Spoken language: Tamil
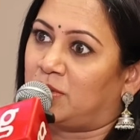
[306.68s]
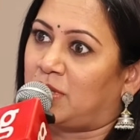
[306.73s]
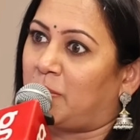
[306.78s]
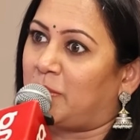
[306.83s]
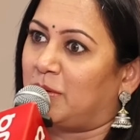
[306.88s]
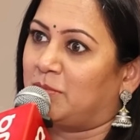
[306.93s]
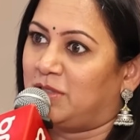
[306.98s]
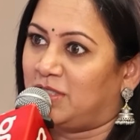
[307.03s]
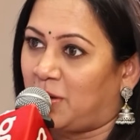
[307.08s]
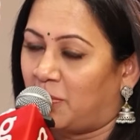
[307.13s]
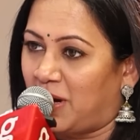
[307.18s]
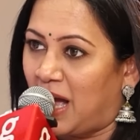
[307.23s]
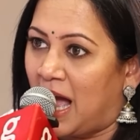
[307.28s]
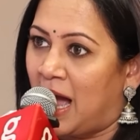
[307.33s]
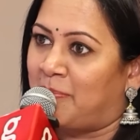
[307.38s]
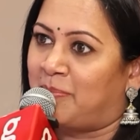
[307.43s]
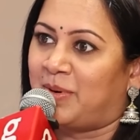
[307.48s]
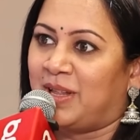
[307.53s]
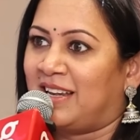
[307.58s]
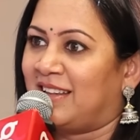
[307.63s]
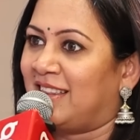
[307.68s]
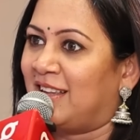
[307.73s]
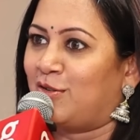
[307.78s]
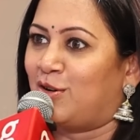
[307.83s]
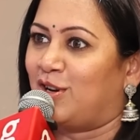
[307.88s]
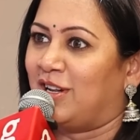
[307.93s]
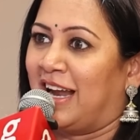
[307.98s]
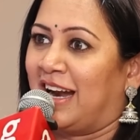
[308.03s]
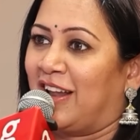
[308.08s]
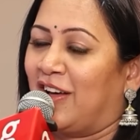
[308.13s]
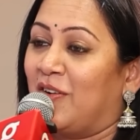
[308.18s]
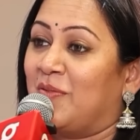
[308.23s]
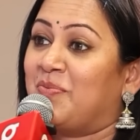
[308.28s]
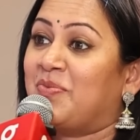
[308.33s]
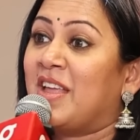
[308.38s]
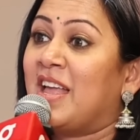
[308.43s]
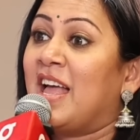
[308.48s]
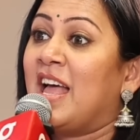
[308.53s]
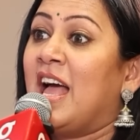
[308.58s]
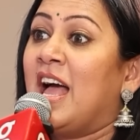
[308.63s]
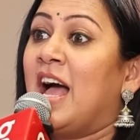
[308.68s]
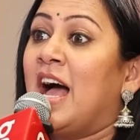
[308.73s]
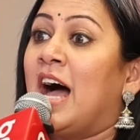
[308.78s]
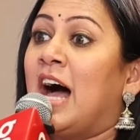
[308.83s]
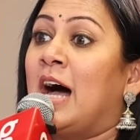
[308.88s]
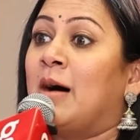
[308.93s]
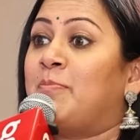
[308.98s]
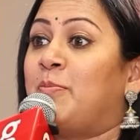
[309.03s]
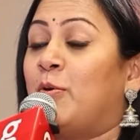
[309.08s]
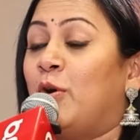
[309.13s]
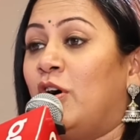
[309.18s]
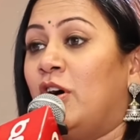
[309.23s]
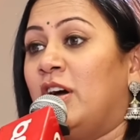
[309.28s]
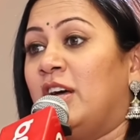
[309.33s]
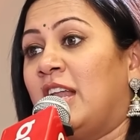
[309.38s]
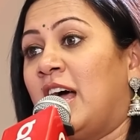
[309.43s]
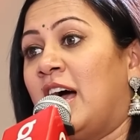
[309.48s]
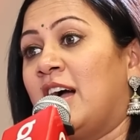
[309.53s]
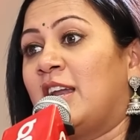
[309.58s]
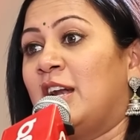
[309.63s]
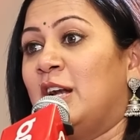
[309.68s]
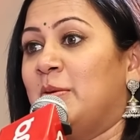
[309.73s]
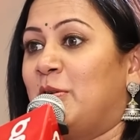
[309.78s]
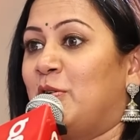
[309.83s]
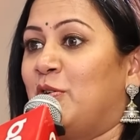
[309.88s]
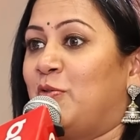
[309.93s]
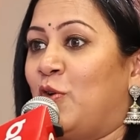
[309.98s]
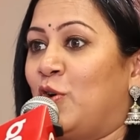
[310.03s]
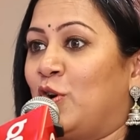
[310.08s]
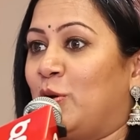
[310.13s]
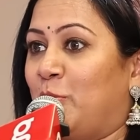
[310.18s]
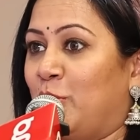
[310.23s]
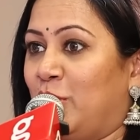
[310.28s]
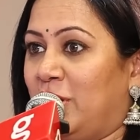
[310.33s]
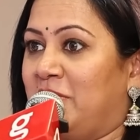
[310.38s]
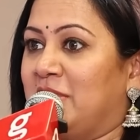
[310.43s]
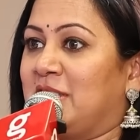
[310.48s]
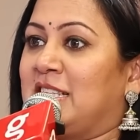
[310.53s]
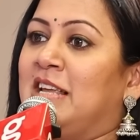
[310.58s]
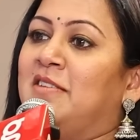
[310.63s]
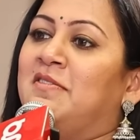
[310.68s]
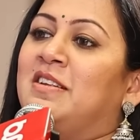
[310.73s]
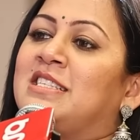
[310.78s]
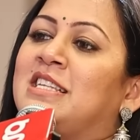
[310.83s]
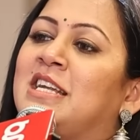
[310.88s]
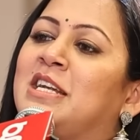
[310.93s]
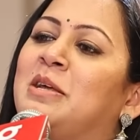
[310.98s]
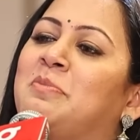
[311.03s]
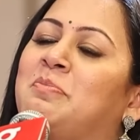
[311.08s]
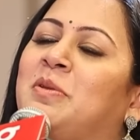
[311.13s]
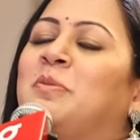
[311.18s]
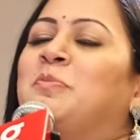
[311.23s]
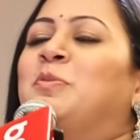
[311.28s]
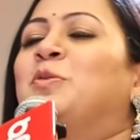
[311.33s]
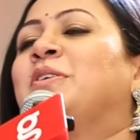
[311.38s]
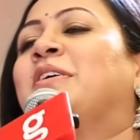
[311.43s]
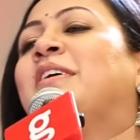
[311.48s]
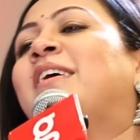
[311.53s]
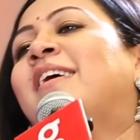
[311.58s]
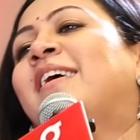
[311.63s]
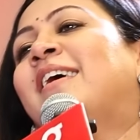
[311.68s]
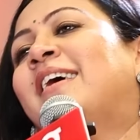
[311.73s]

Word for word: அப்படி இருந்த ஒரு இடம் அப்போது நாங்கள் ரெண்டு பேரும் ஒரு ஃபோட்டோ போட்டு இவன் டீப் நெக் போட்டு